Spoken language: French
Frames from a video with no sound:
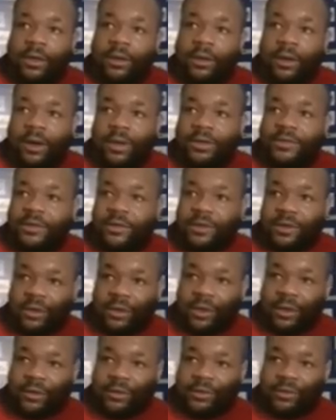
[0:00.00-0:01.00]
voilà,
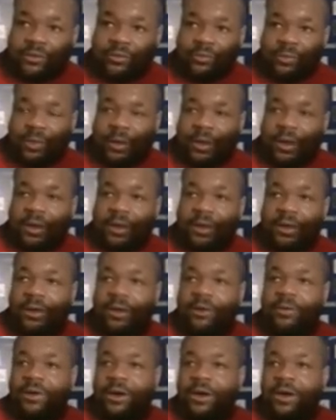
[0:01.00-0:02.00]
c'est super.
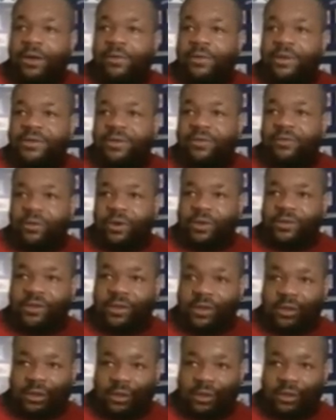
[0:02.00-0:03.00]
on, va, savourer
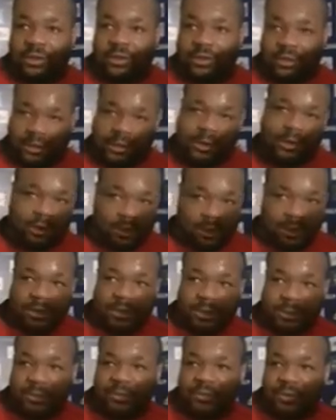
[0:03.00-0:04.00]
ça,
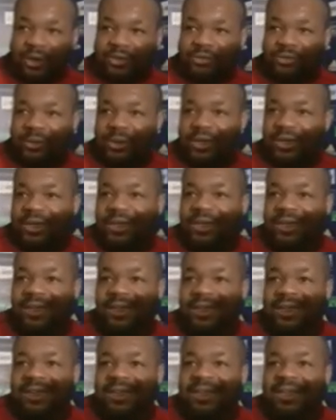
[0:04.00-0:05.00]
je peux vous l'assurer.
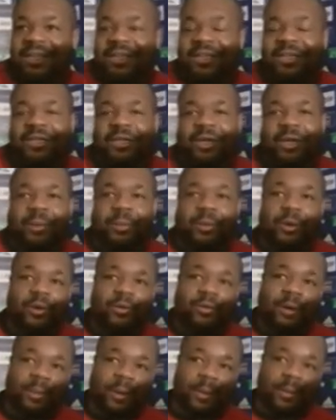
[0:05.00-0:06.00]
Et après,
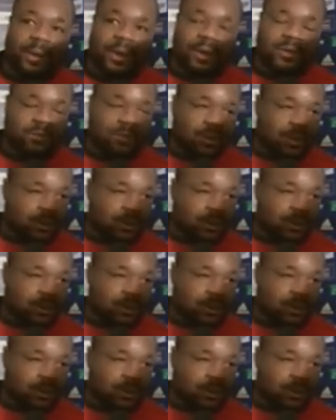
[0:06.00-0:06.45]
on va préparer ce